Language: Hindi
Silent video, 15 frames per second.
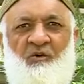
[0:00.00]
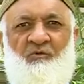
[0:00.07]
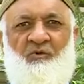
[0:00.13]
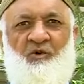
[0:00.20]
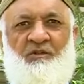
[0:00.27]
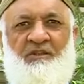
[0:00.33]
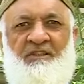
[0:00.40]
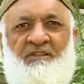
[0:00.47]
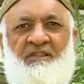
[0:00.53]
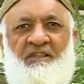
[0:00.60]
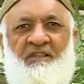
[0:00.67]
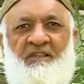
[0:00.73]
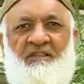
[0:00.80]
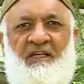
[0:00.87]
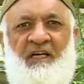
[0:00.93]
वो
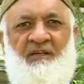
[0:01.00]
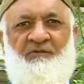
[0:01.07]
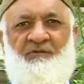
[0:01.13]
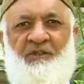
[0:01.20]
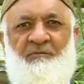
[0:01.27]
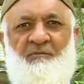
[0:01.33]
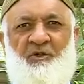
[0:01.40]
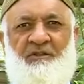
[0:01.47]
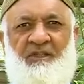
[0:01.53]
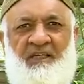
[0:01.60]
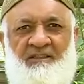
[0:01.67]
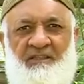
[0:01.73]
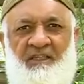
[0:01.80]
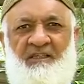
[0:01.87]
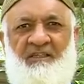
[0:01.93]
किसी तारफ़ की
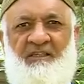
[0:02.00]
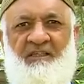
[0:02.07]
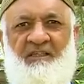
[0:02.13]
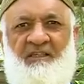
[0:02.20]
मोहताज नहीं